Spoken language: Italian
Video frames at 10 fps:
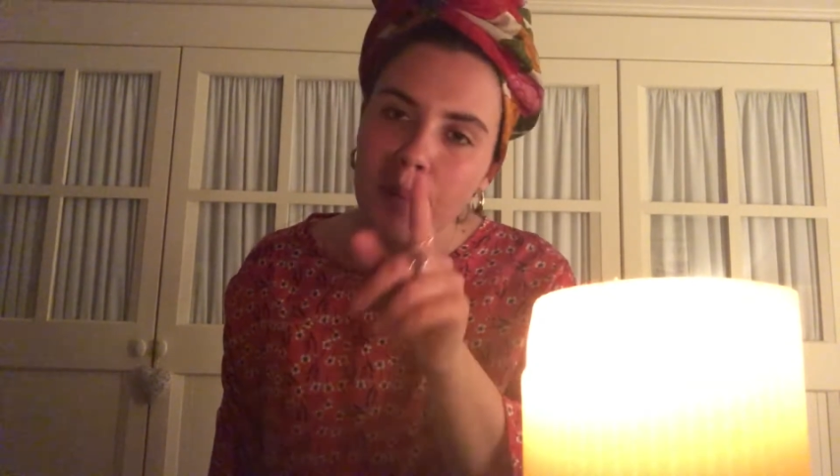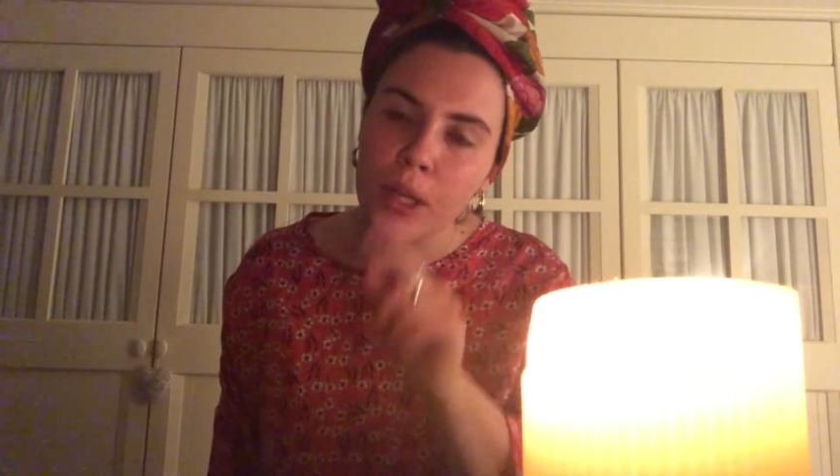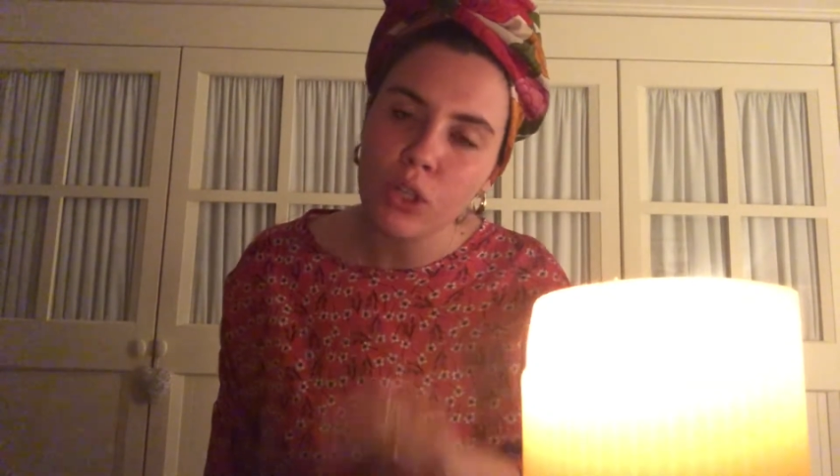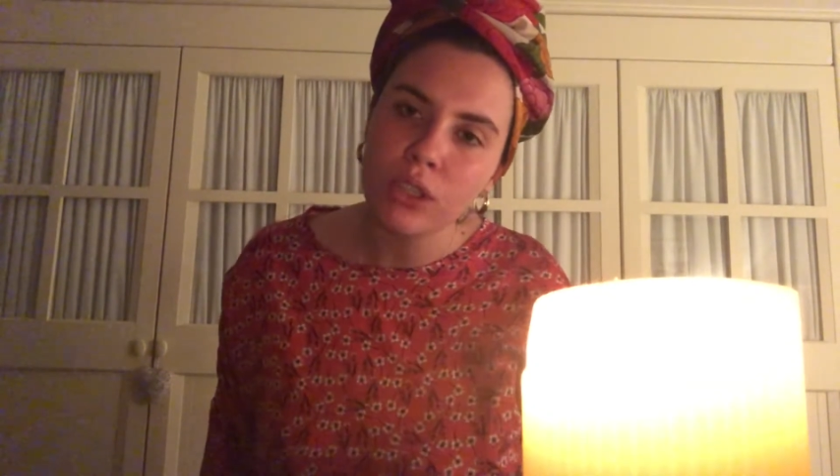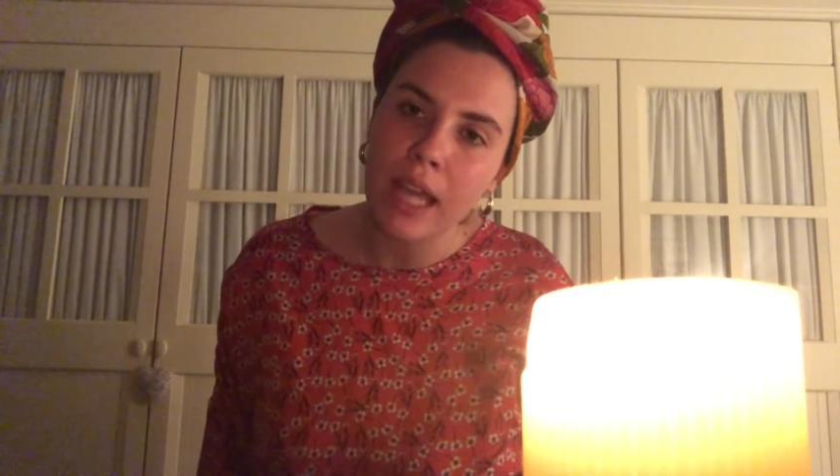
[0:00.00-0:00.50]
è
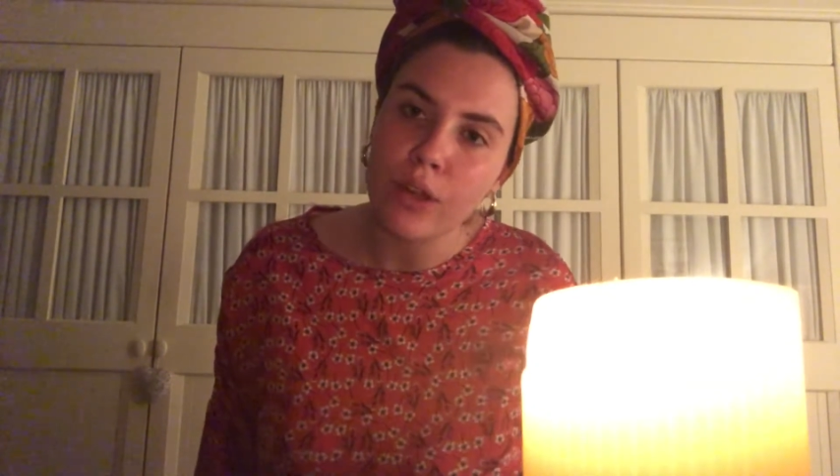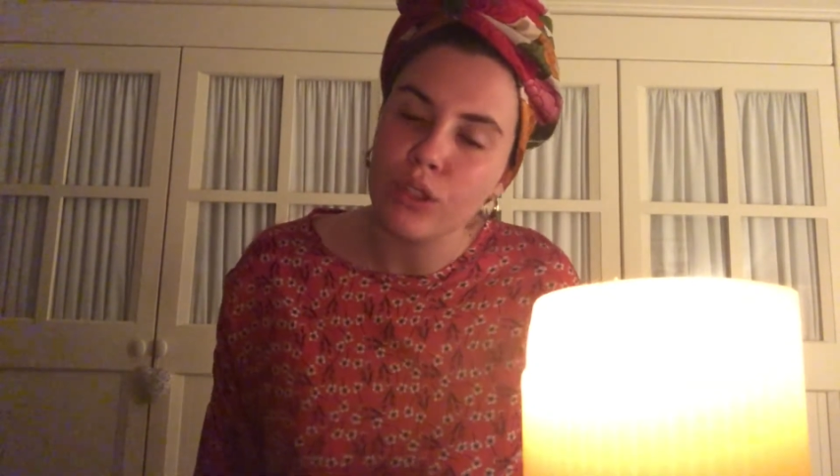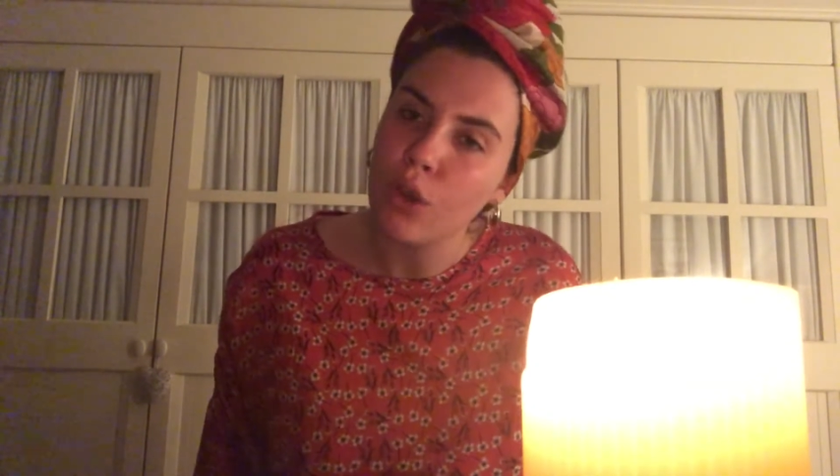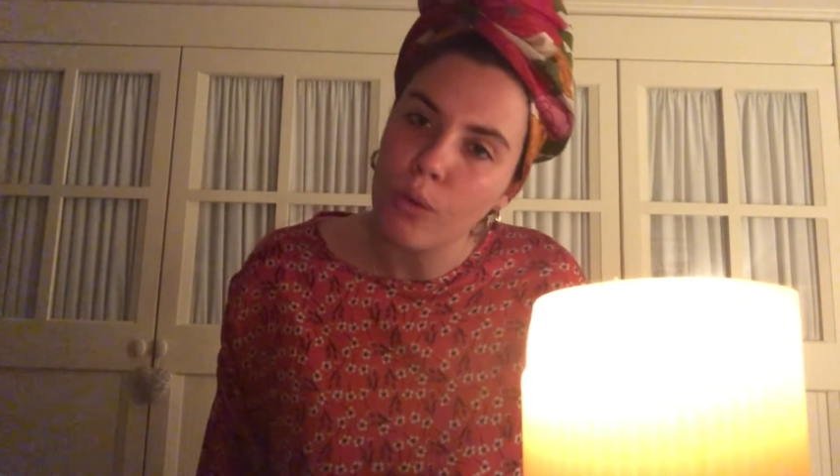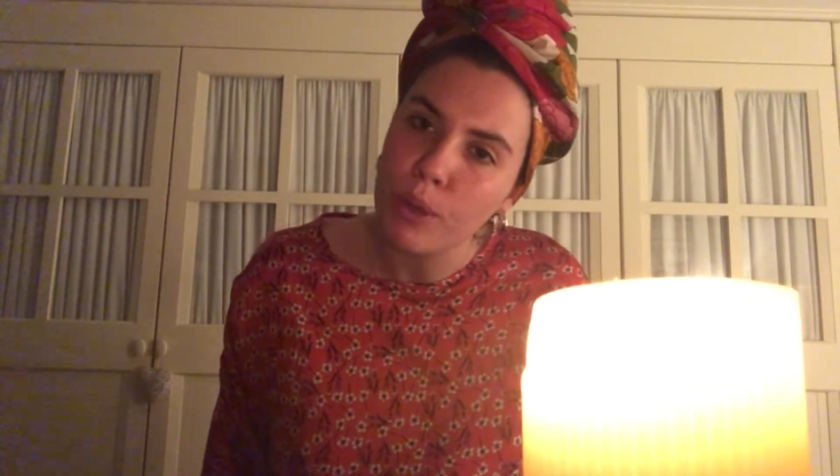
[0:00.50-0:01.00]
ben lontano
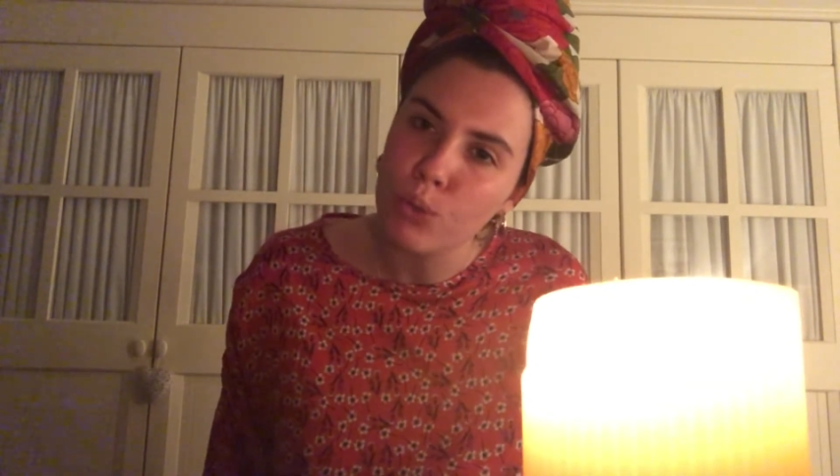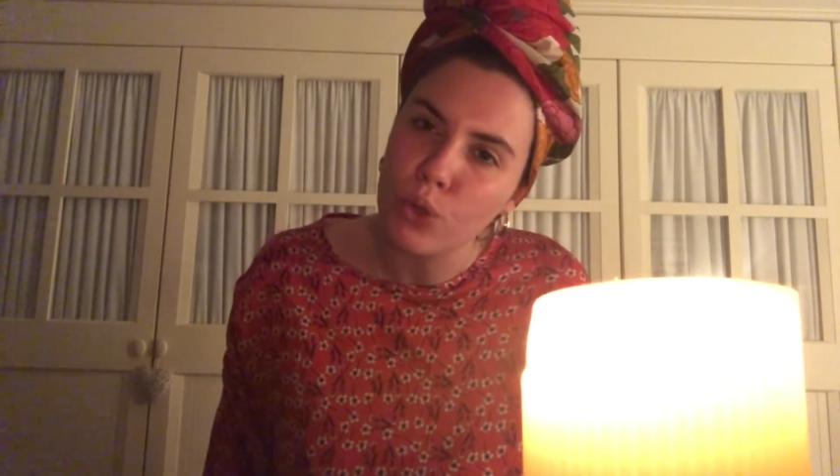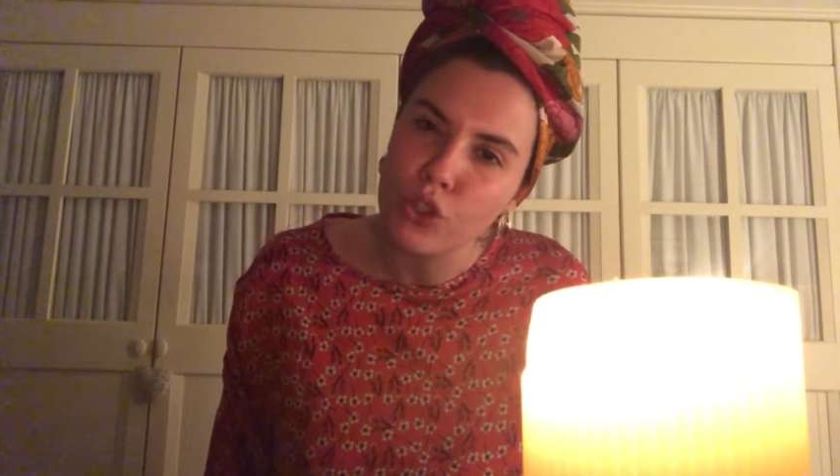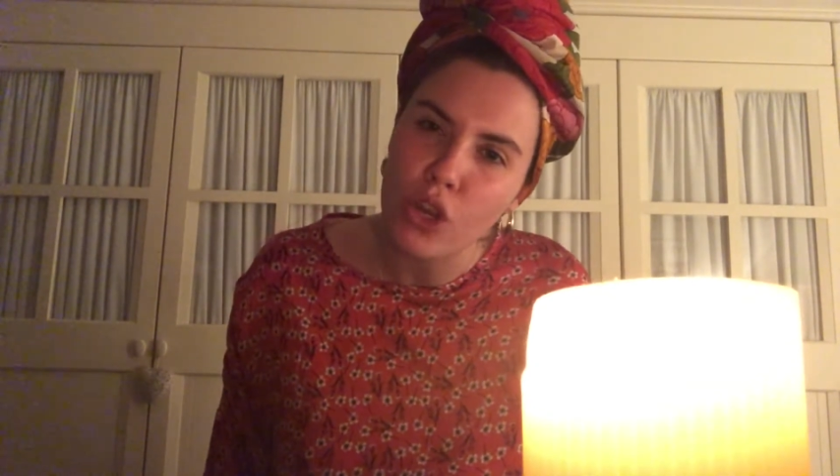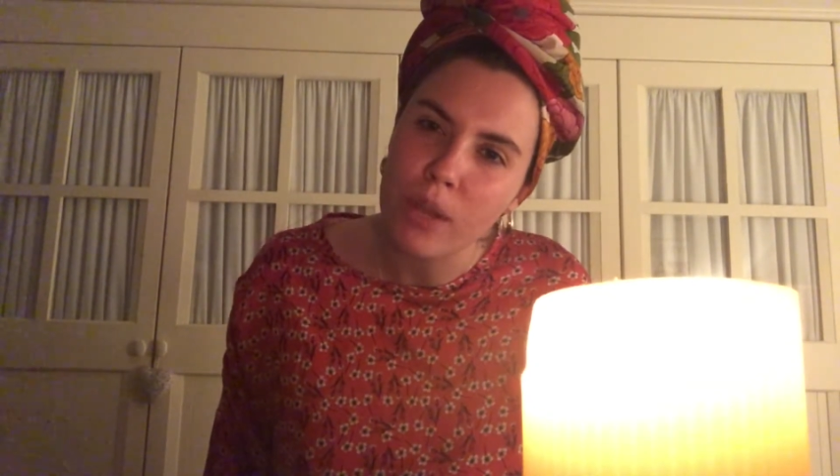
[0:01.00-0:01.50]
da come uno
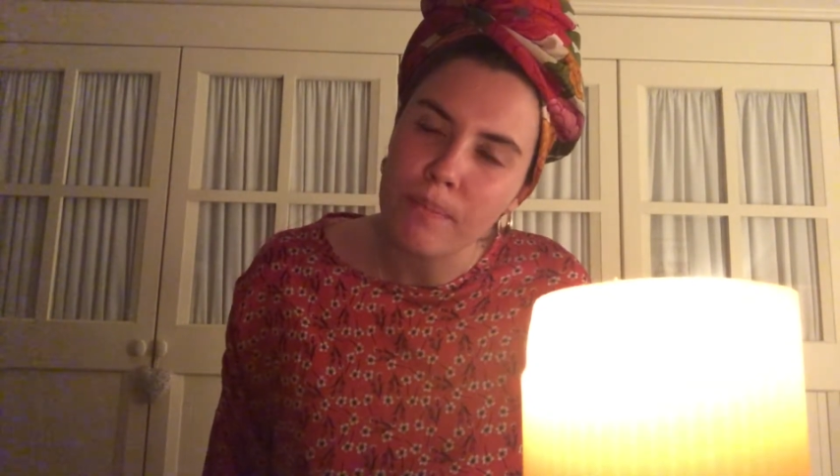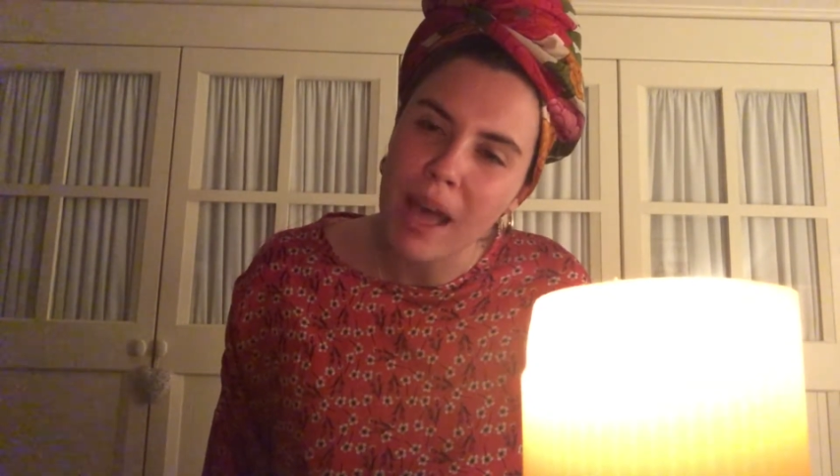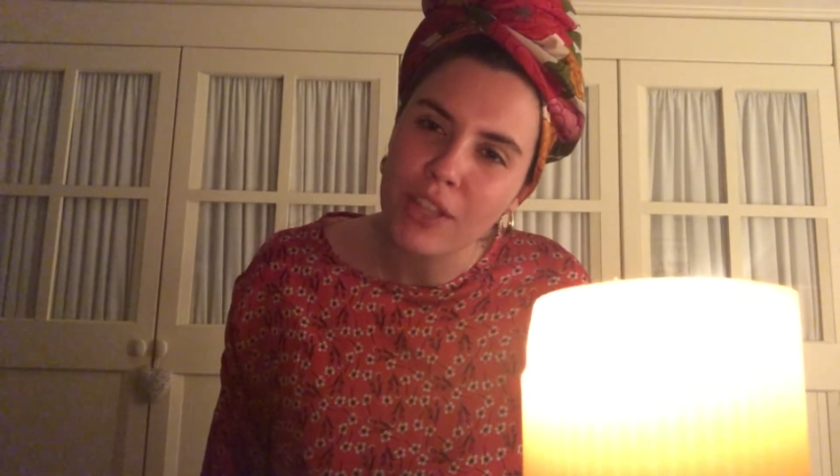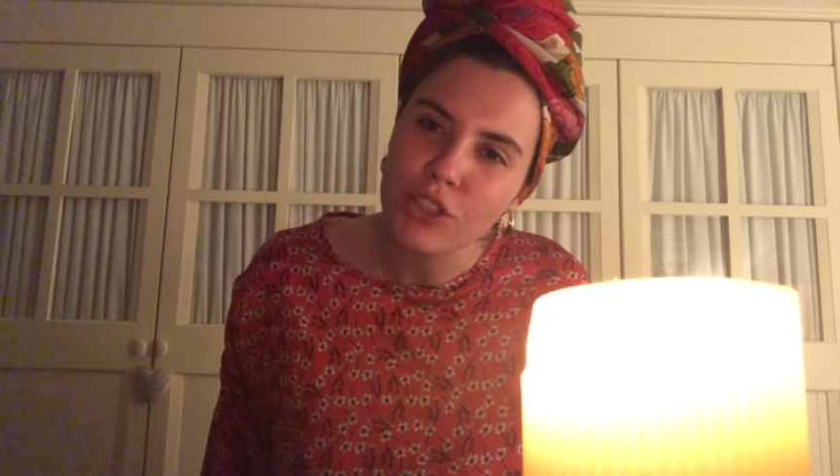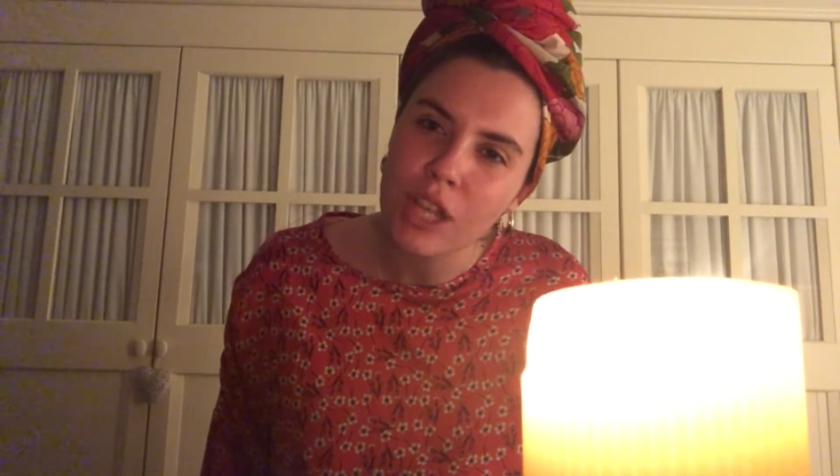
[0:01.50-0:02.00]
se lo
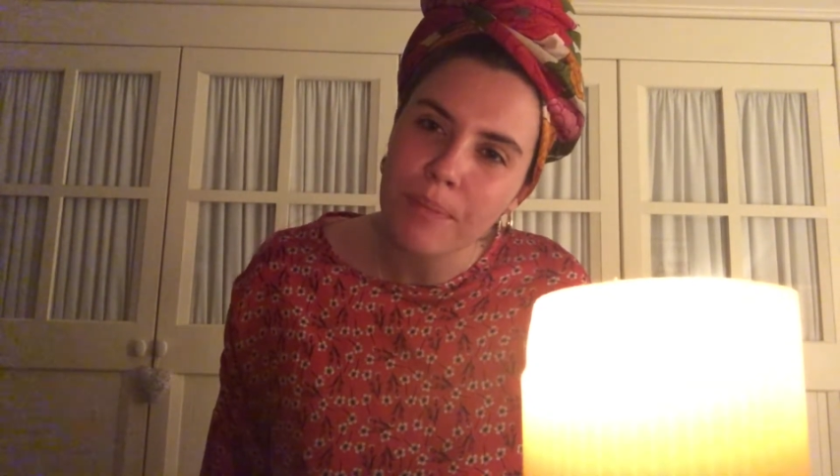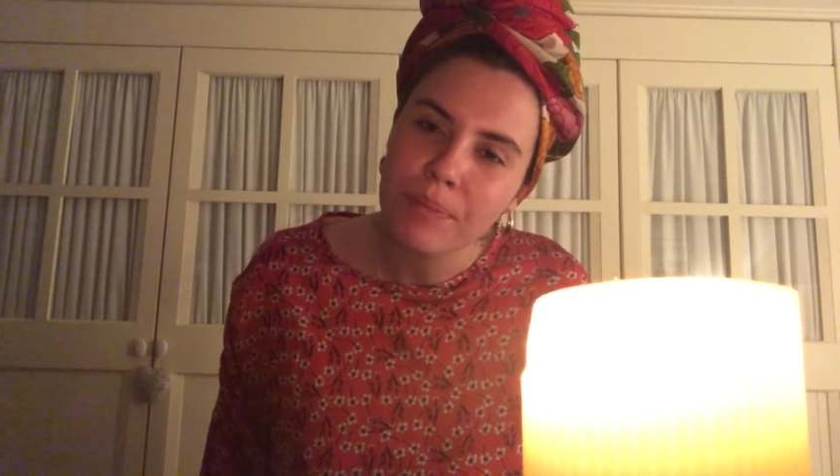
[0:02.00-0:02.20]
immagina.